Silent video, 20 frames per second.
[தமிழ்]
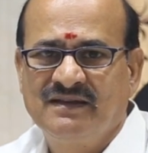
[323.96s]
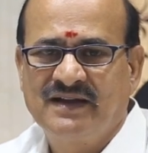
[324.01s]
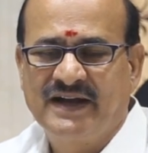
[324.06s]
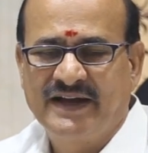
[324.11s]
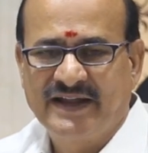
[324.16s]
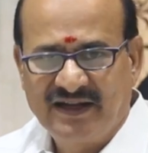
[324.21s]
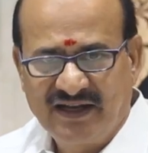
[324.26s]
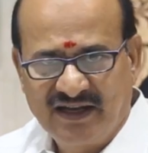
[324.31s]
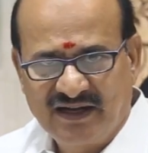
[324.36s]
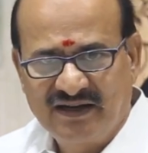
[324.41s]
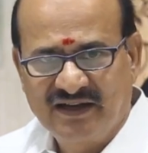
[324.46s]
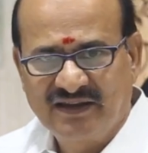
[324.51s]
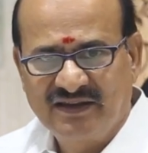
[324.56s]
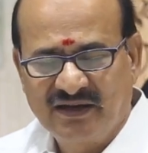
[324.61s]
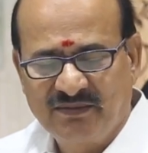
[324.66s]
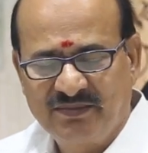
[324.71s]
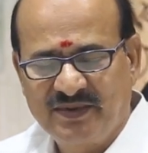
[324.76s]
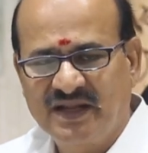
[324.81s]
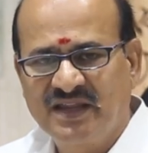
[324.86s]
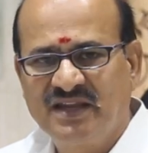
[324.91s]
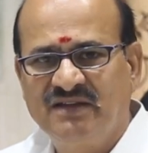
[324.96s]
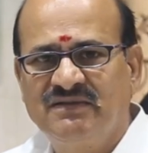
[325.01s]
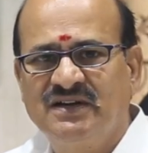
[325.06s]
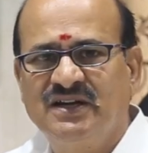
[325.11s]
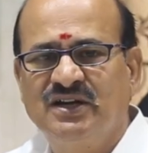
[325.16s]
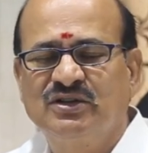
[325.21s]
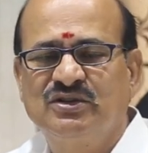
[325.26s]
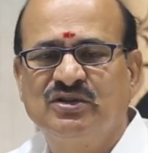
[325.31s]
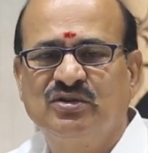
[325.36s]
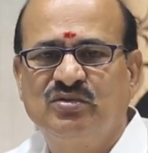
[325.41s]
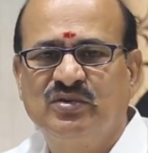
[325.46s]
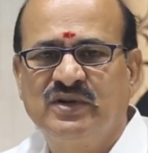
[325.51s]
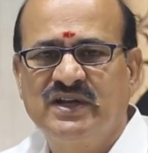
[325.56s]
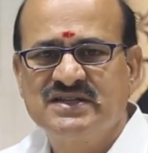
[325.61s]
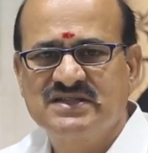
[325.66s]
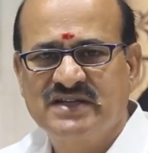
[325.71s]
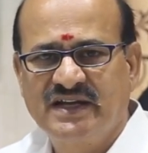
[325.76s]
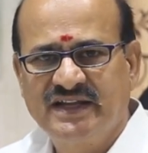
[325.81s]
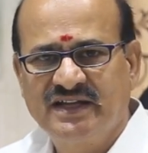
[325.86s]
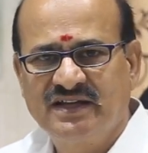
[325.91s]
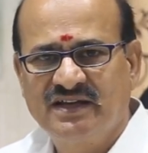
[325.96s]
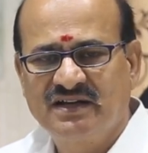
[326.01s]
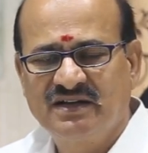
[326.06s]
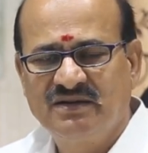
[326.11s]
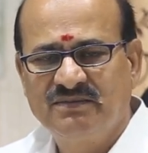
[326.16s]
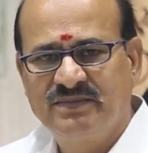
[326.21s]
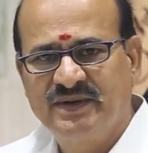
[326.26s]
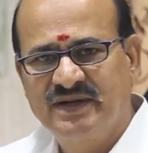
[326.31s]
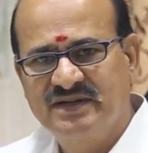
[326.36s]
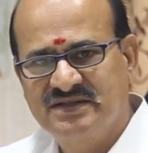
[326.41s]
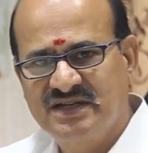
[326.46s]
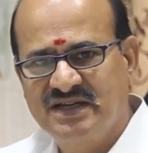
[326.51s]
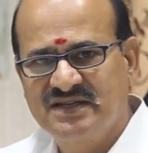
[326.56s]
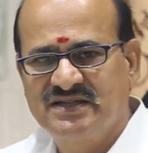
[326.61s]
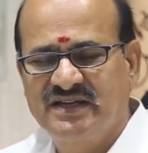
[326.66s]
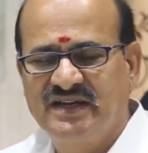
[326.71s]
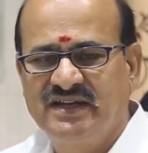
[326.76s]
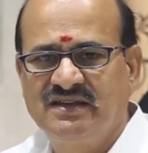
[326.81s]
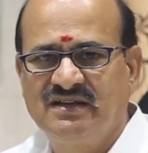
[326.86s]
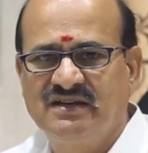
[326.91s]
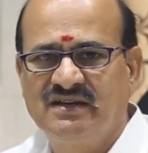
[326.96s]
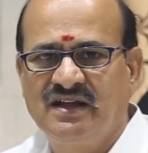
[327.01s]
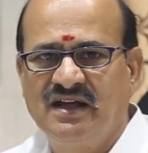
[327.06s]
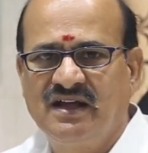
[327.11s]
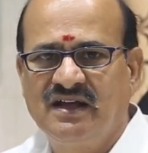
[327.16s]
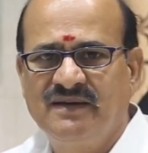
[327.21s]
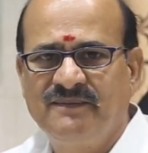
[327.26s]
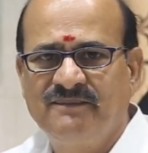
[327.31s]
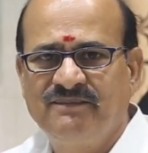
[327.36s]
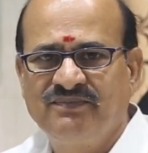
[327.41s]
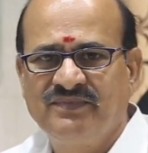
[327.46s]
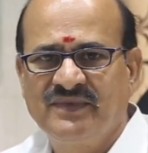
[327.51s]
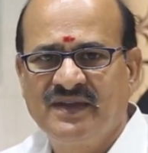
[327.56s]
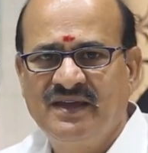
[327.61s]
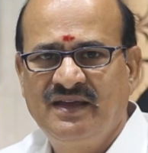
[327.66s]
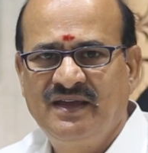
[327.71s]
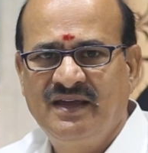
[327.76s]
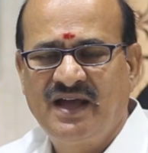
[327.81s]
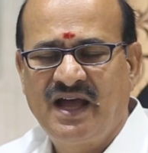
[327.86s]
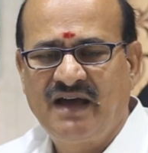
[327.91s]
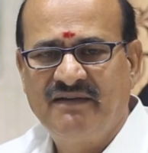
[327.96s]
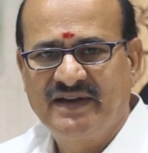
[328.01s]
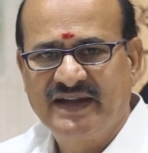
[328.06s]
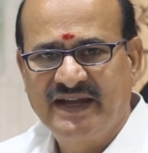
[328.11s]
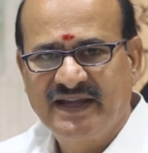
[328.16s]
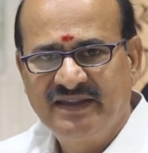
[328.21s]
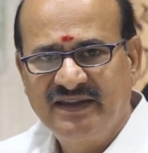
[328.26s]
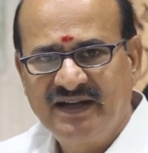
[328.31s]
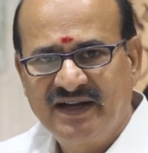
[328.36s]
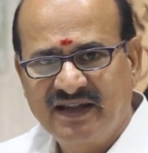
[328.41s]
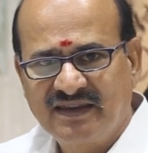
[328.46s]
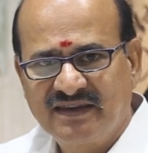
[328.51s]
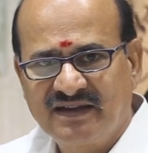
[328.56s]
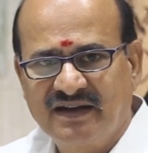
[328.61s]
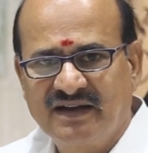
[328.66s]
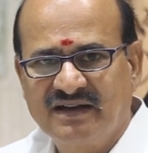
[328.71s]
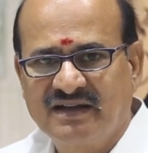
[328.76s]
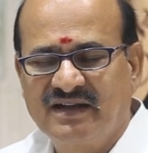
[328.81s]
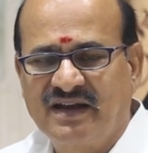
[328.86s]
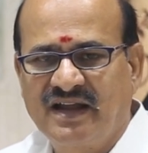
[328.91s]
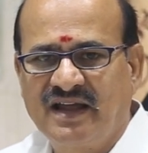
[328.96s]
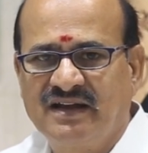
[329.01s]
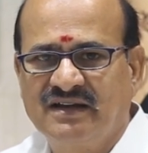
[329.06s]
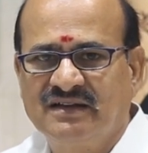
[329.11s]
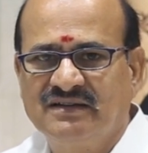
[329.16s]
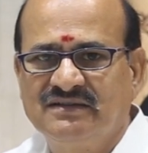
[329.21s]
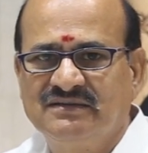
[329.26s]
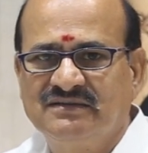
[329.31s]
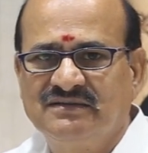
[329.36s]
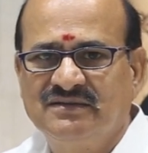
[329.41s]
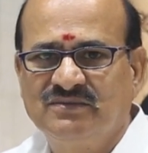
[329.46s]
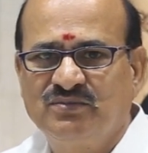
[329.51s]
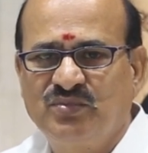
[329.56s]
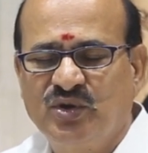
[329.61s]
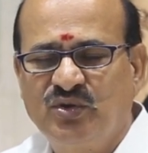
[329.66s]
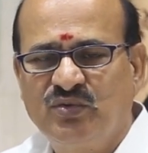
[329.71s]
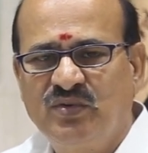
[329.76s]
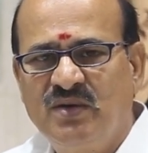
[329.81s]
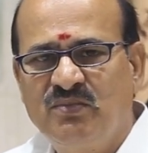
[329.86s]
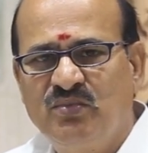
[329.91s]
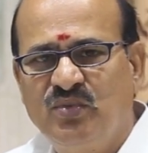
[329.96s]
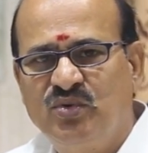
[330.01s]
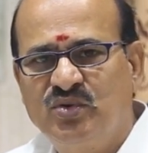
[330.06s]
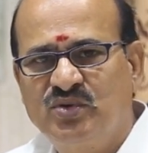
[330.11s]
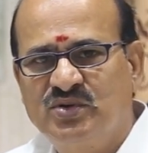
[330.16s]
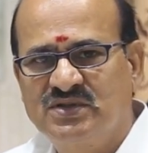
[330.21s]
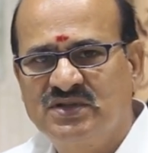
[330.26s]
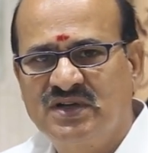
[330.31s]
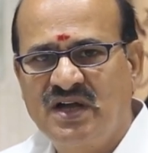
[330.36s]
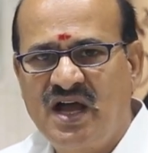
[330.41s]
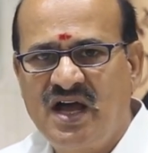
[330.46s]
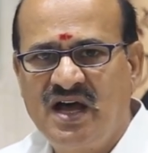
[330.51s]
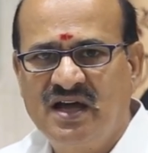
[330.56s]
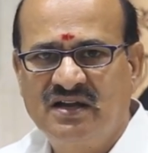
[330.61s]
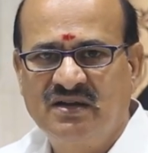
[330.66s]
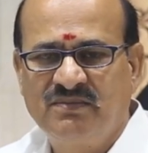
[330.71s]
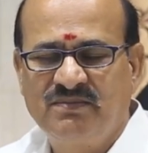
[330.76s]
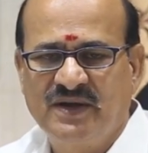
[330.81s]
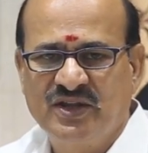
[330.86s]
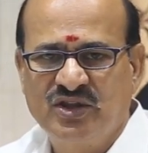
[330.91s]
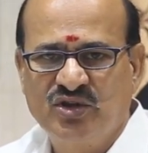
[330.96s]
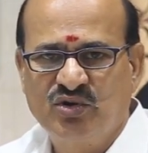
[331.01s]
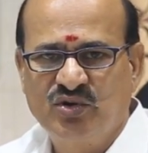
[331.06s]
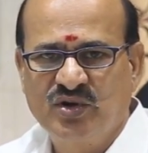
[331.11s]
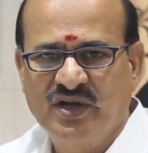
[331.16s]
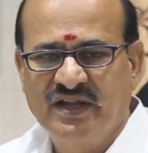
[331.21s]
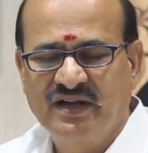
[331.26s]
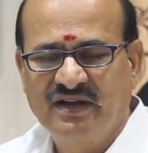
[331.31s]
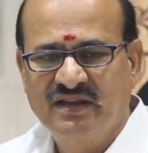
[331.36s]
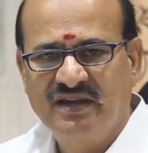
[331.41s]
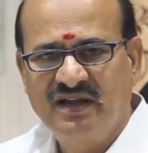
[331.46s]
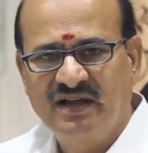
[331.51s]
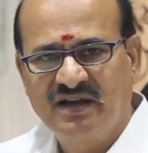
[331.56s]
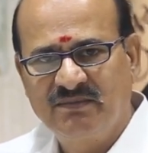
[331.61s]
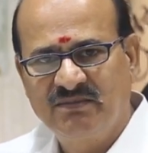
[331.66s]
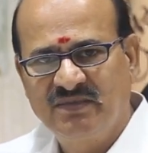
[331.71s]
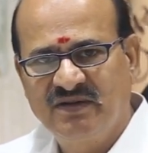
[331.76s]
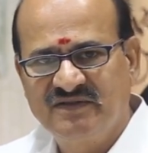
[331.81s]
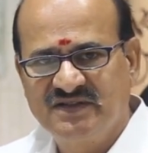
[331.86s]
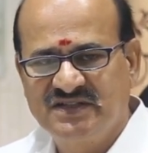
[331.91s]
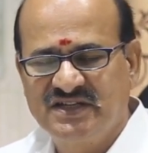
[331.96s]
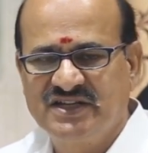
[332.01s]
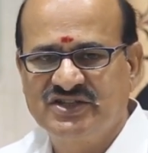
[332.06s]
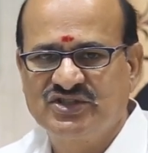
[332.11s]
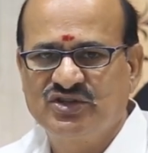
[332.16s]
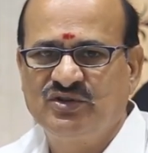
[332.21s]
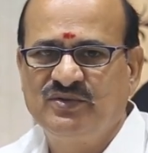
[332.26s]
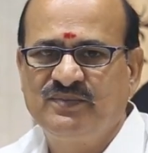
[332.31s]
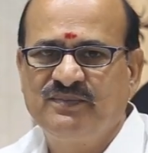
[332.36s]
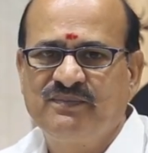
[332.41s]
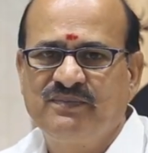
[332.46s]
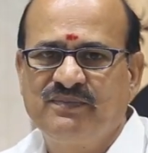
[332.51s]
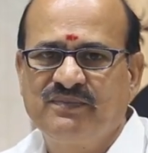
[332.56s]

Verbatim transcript: கடகலக்கணத்தில் பிறந்தவங்களுக்கு கூட சனி கிரகம் பெருசாக செய்துன்னா அவர் எந்த இடத்துல இருக்கிறாரு பொதுவாக மூன்று ஆறு பதினொன்றில் இருந்தால் ரொம்ப விசேஷம்